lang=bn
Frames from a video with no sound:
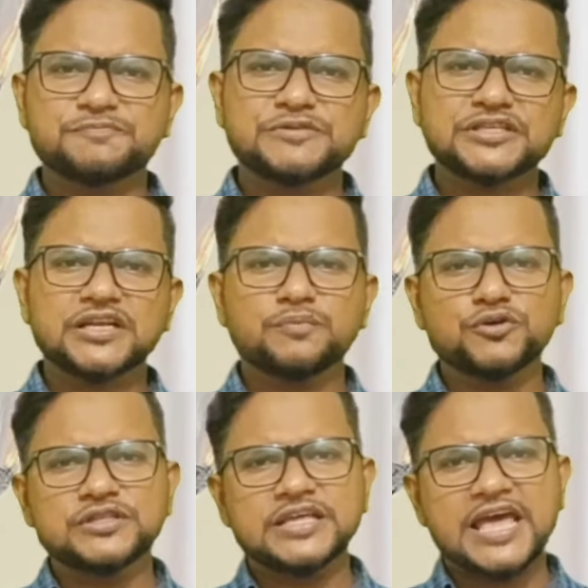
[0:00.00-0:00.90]
স্পেশালের
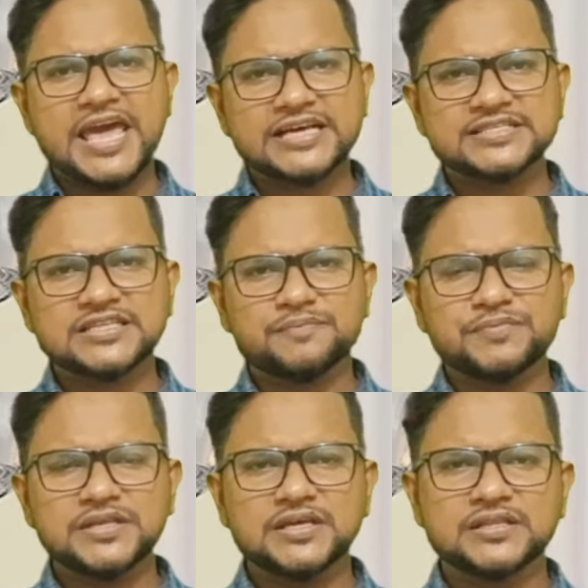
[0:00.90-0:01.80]
মধ্যে এক চাপ
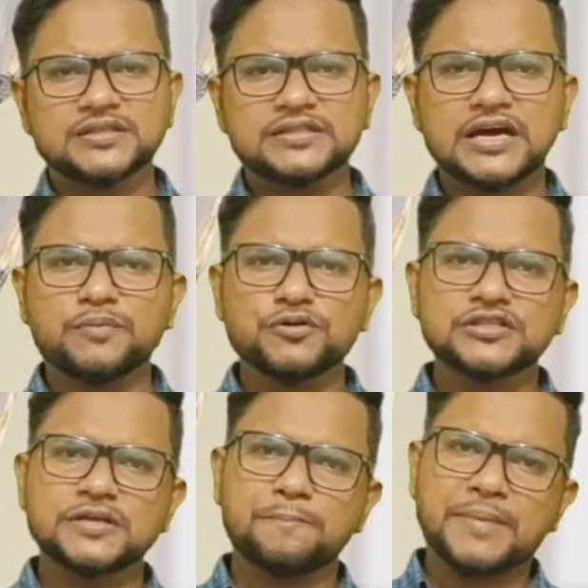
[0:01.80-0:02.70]
দিয়ে তার
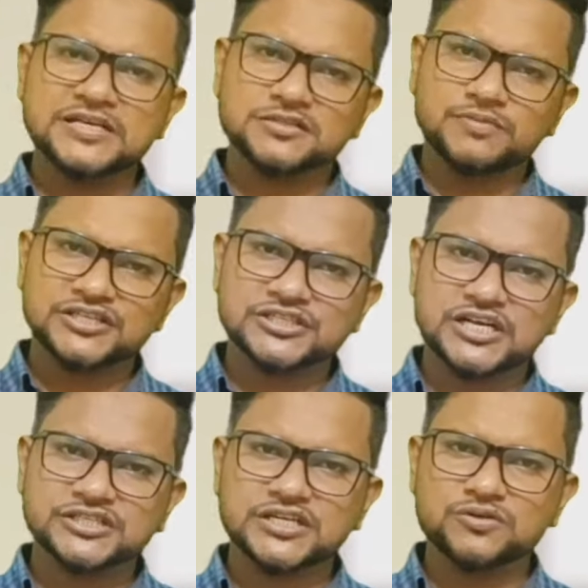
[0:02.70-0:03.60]
মধ্যে পাঁচবার
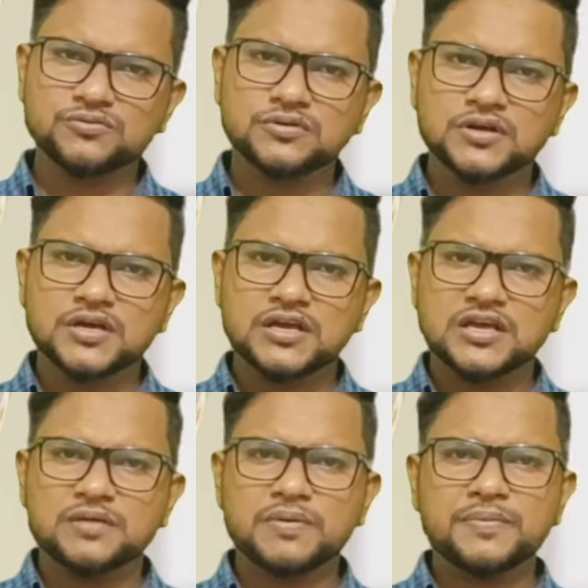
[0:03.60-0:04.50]
শ্বাস টানুন
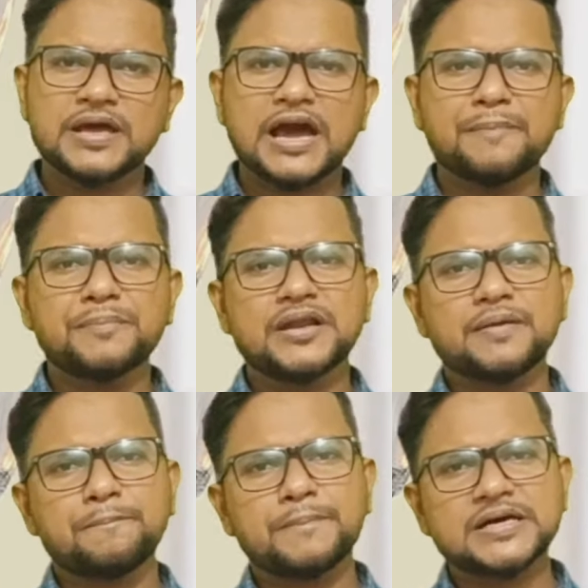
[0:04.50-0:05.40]
এভাবে
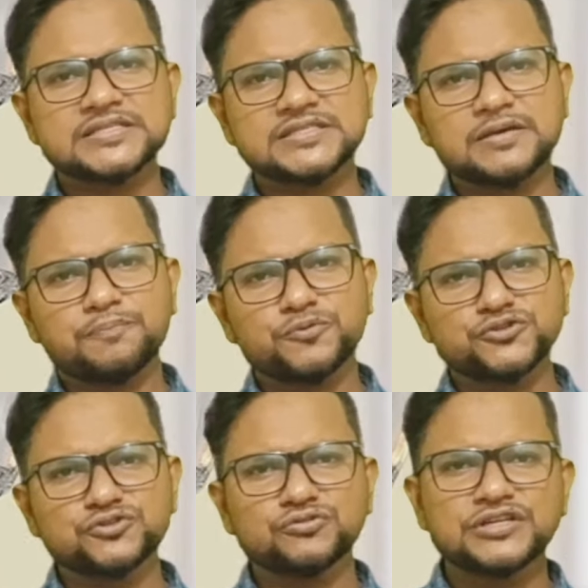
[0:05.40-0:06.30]
আপনারা পাঁচ চাপ
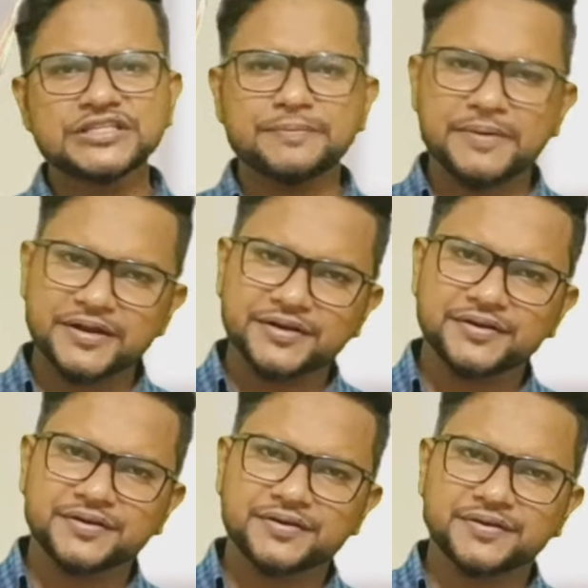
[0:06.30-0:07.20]
পর্যন্ত নিতে পারেন
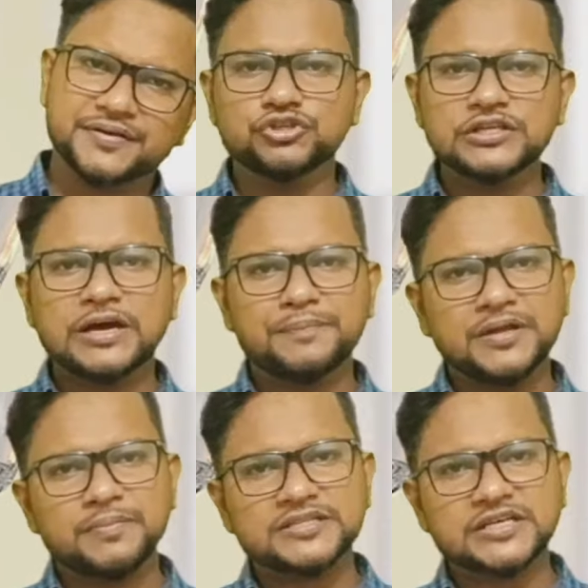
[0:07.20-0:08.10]
যদি
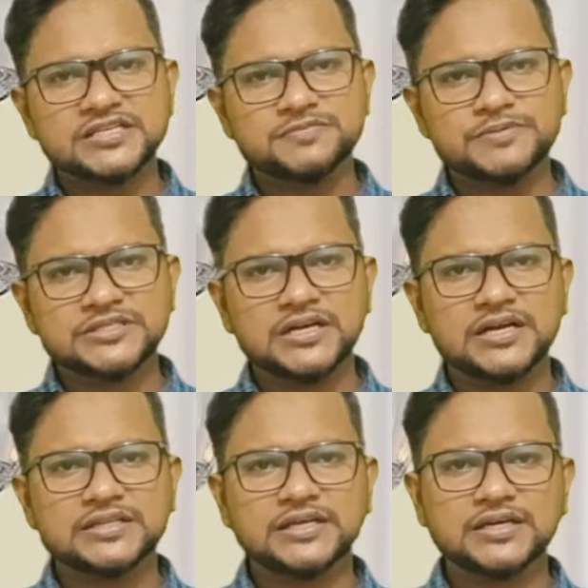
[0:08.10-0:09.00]
আপনার বাসায়
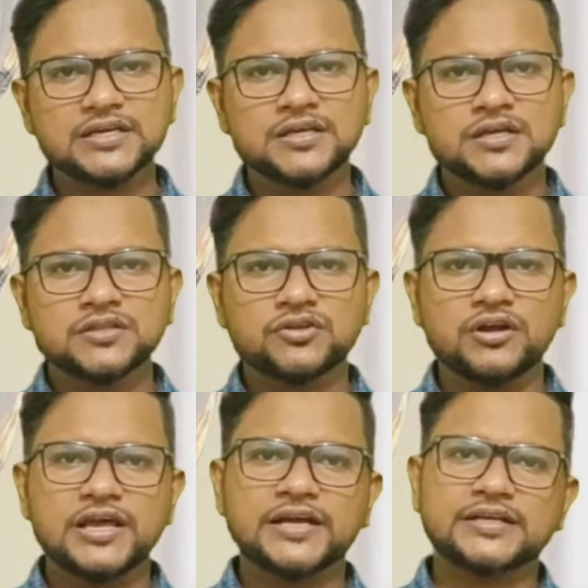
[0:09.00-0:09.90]
স্পেশাল না থাকে
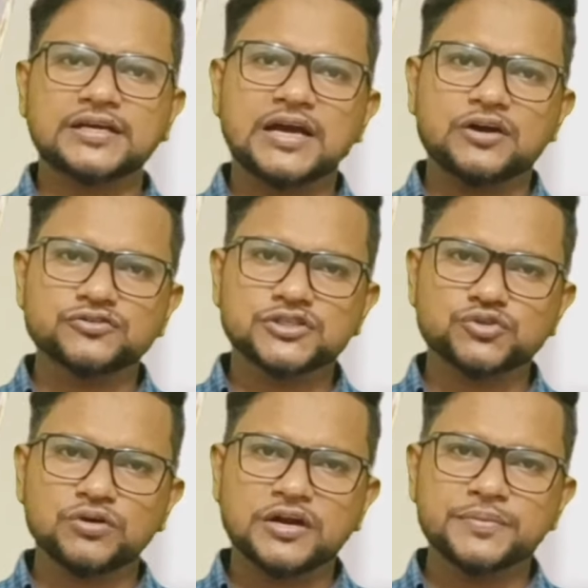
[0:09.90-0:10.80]
তাহলে একটা
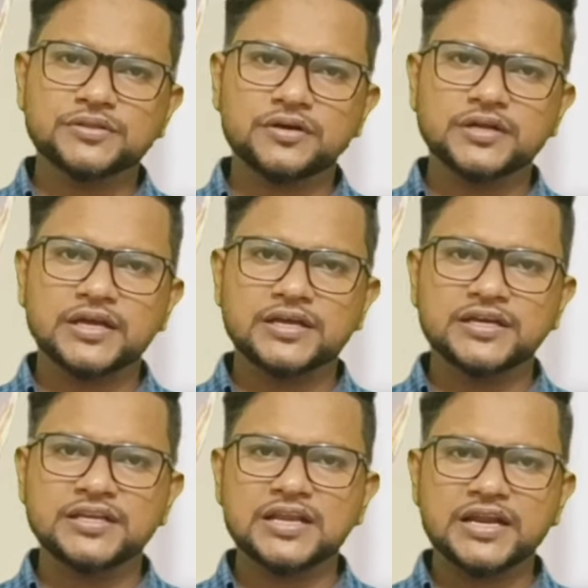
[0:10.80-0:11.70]
কাগজের ঠোঙার ভিতরে
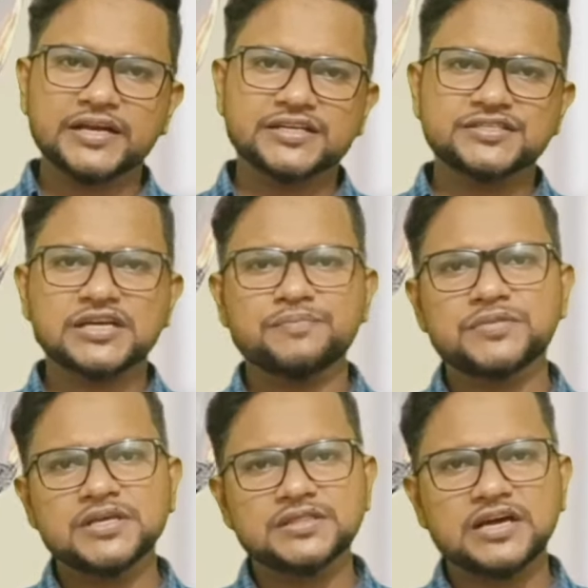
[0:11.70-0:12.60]
ইনহেলার একটা চাপ
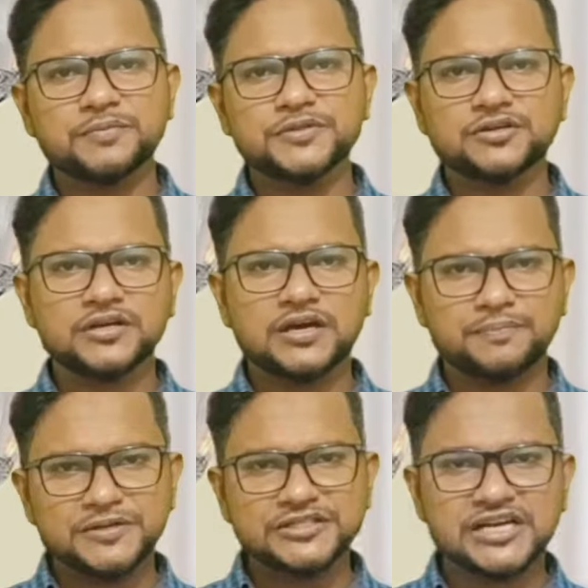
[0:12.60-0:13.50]
দিয়ে তার ভিতরে
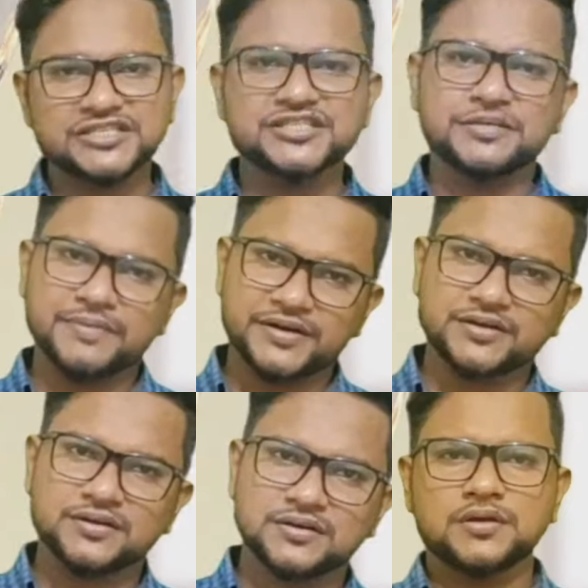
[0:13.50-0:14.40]
আপনি শ্বাস নিতে পারেন